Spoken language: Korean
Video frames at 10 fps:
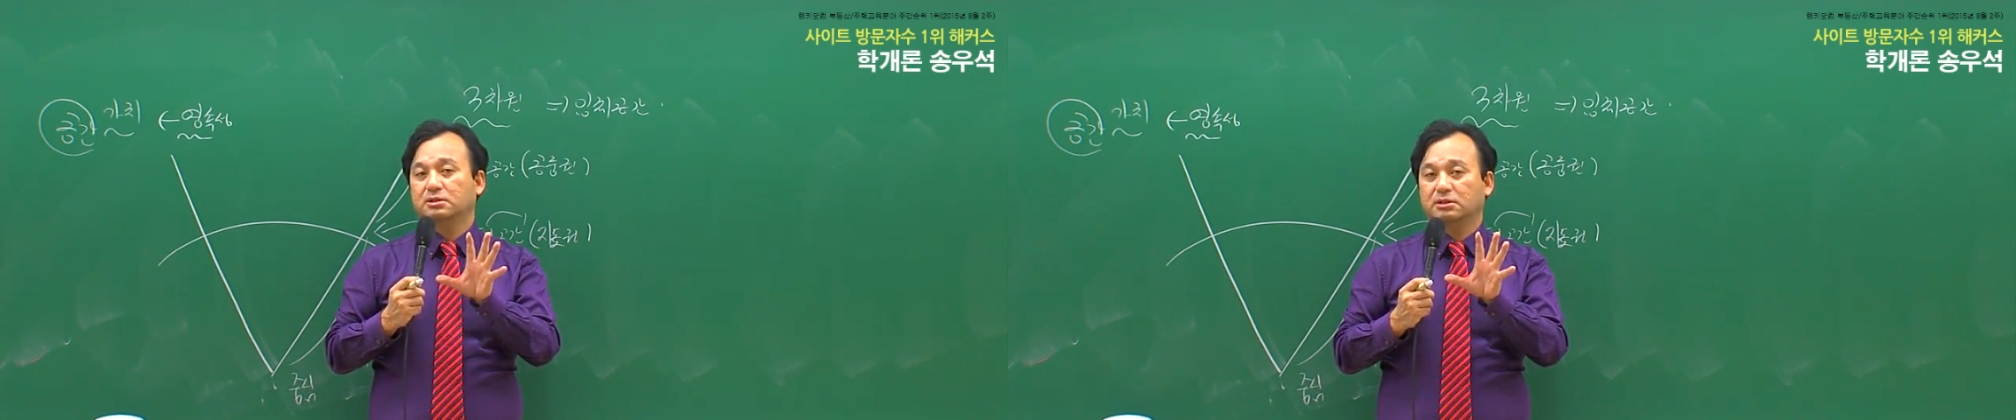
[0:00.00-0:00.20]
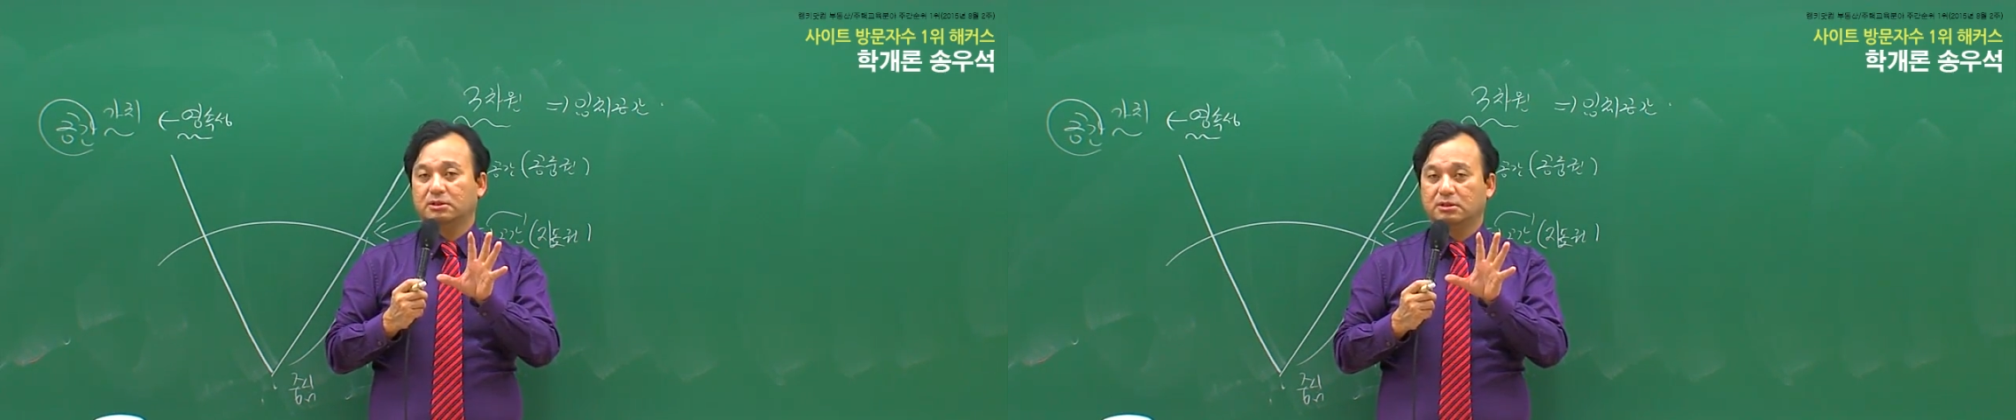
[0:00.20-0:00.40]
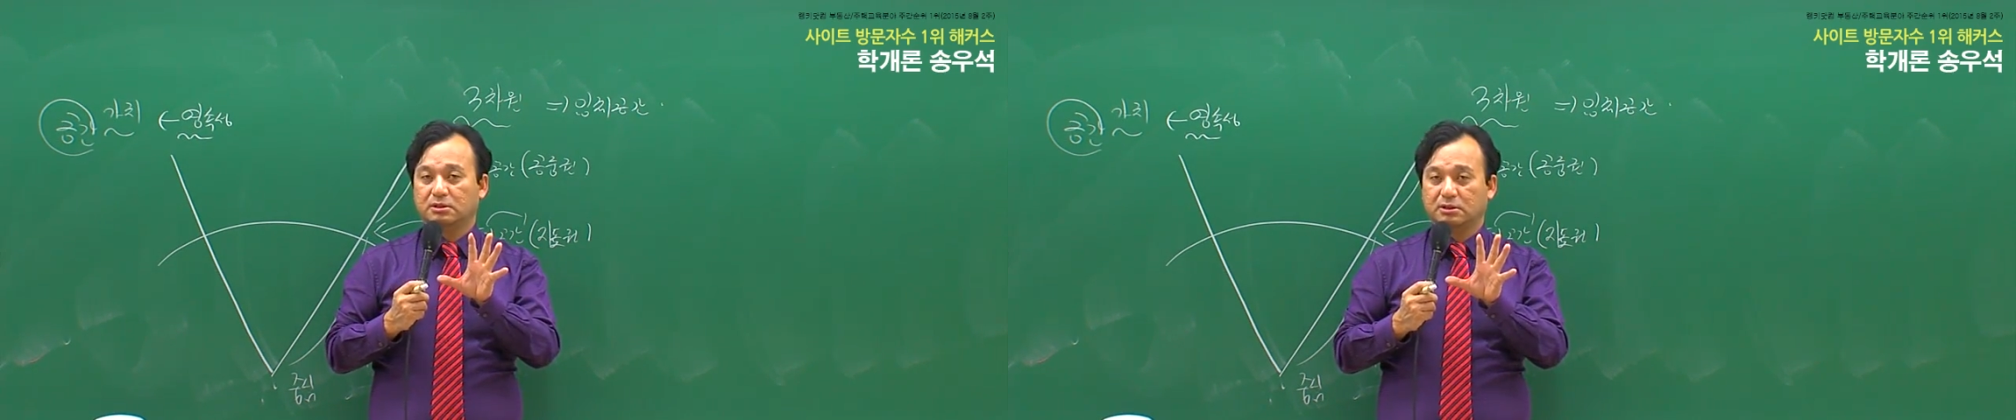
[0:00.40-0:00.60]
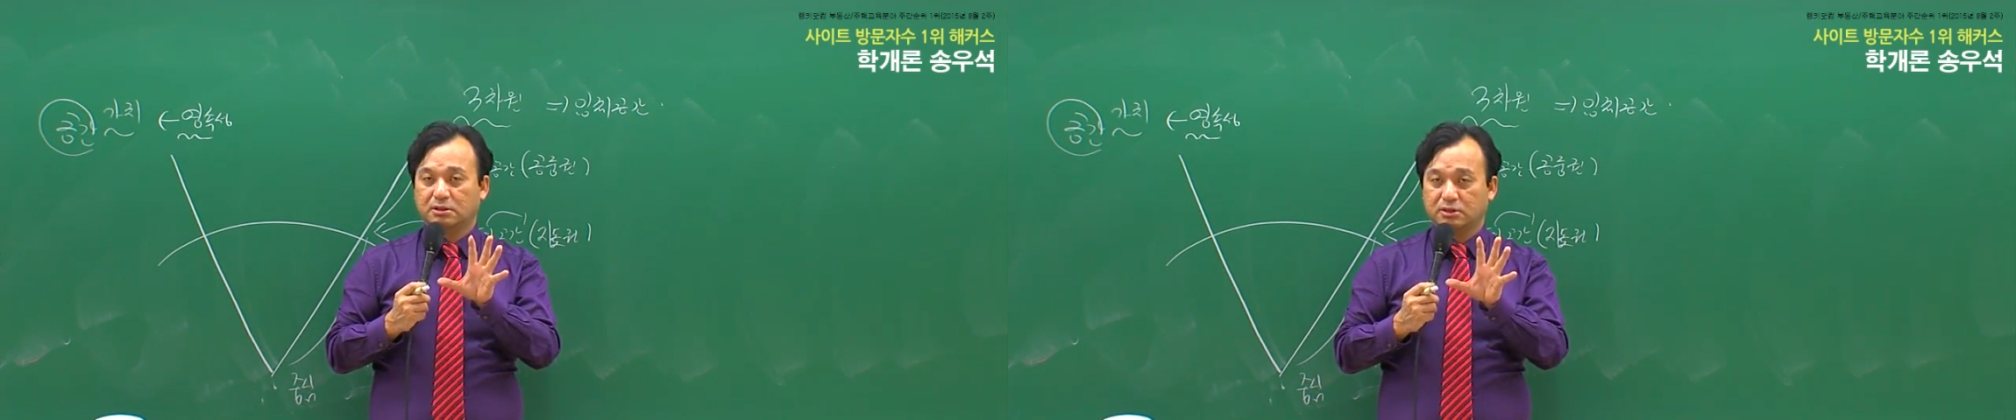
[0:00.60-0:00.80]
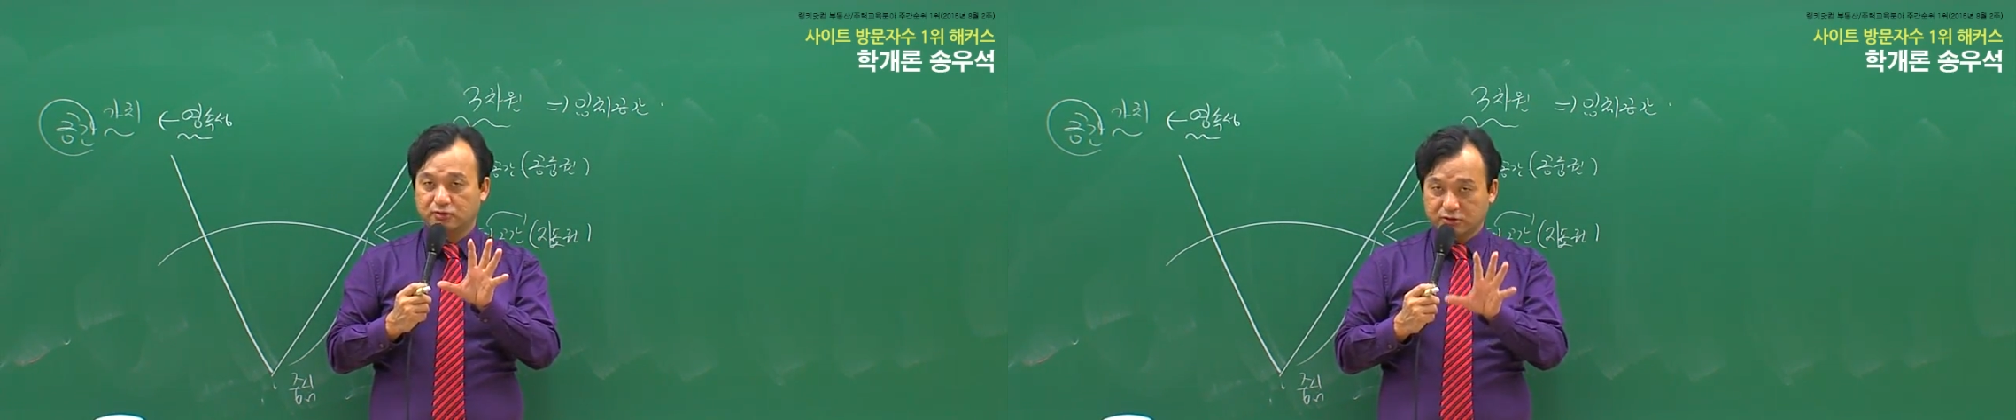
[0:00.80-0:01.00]
이
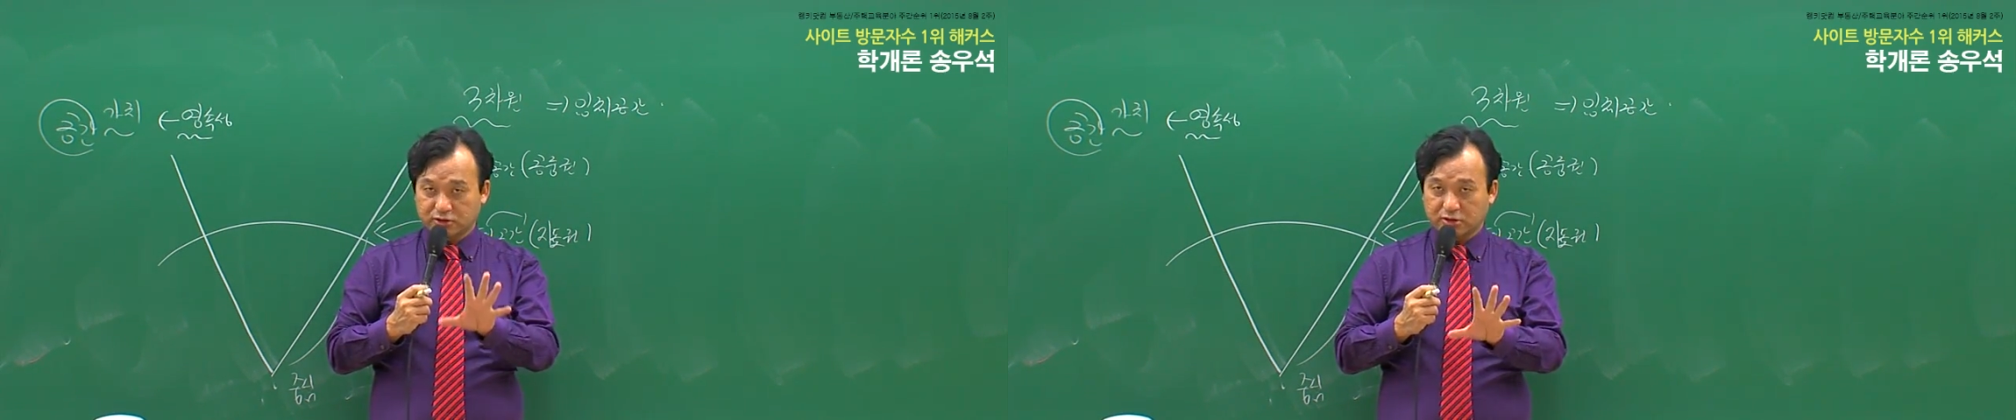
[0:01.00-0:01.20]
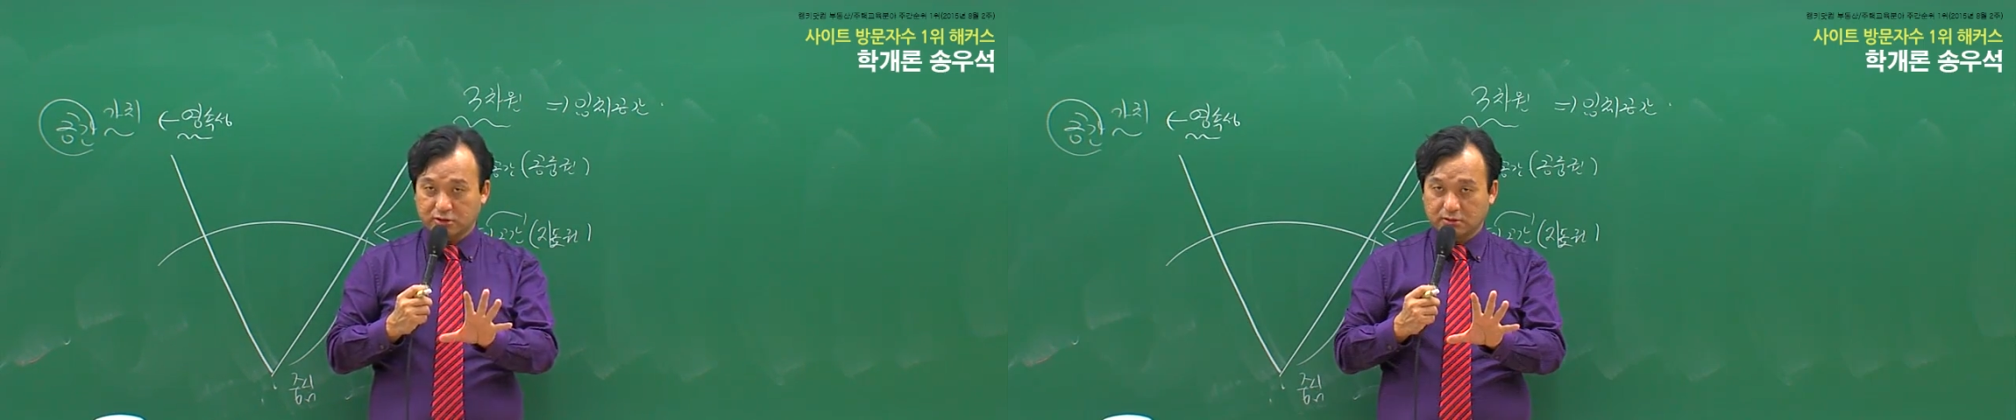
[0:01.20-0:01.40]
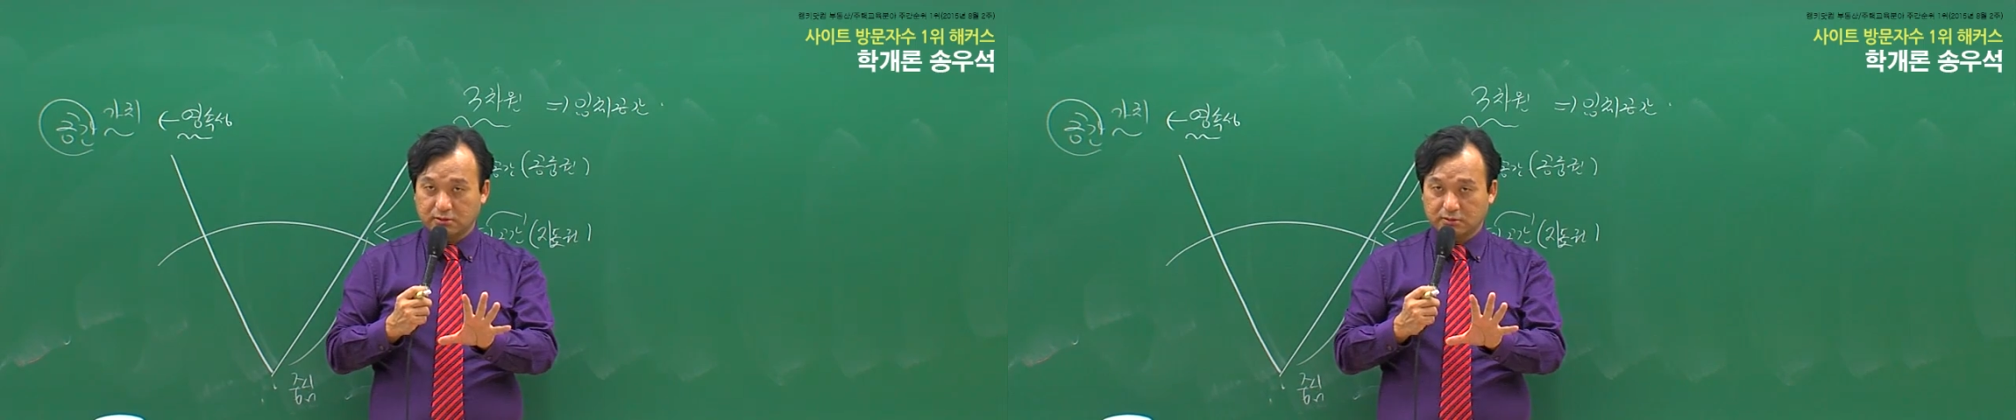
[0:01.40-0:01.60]
기술적